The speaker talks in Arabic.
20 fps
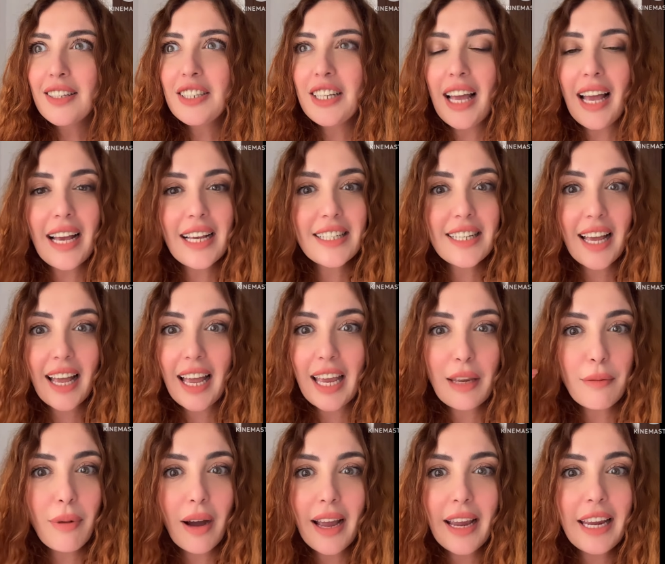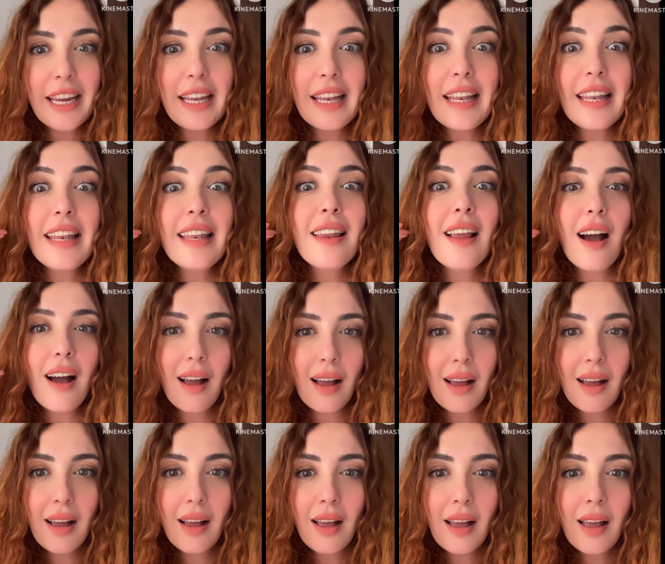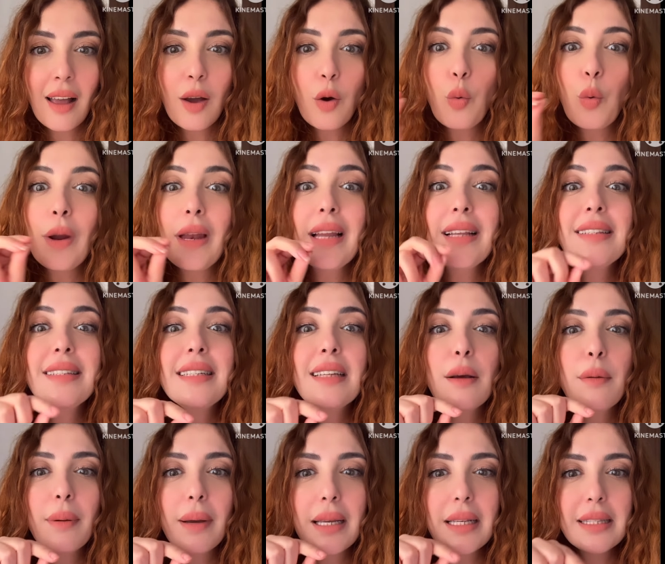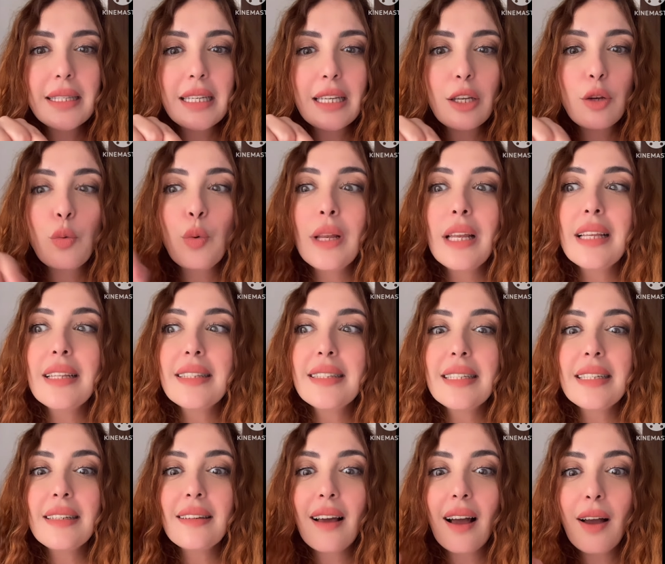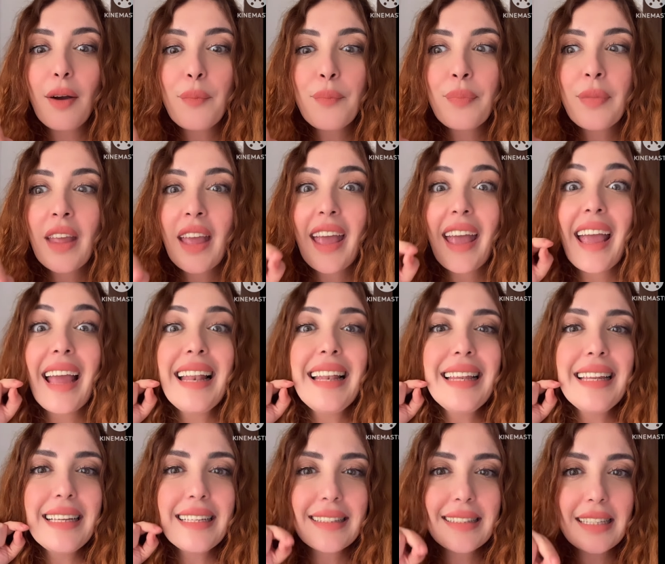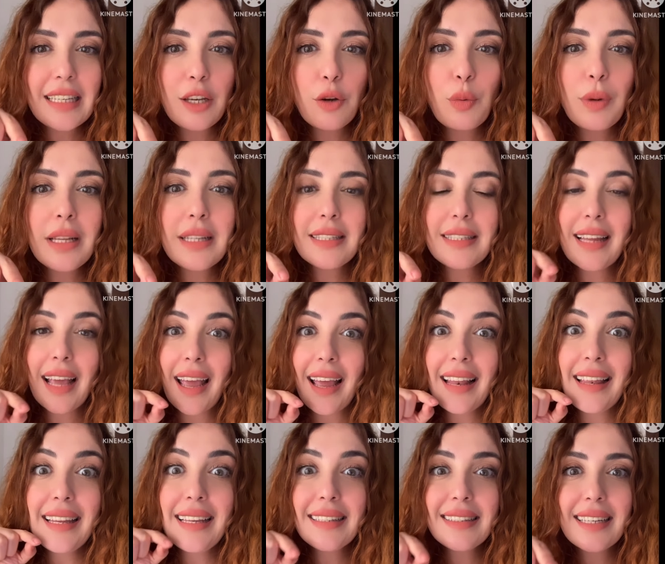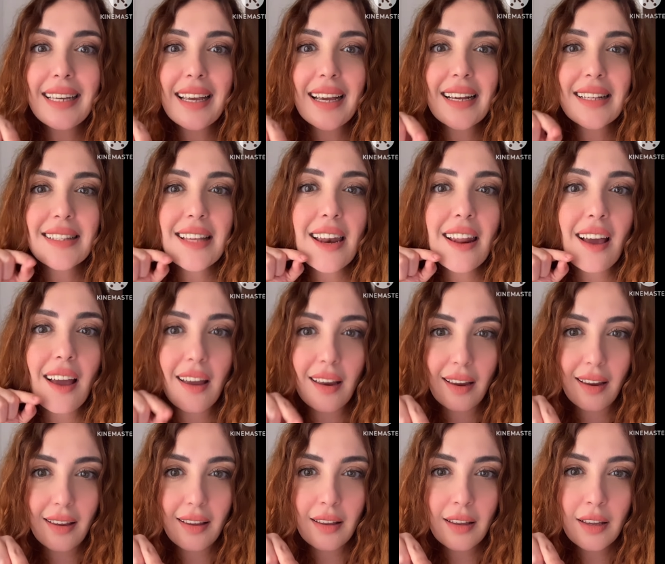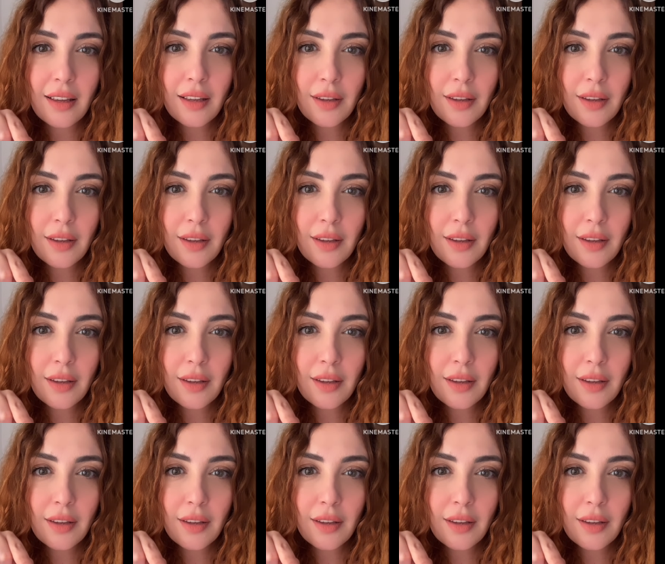شي حاجه خايبه الا ولا نتينا بغيتي ولا نتينا خليتيه ولا نتينا خليتيه يخترقك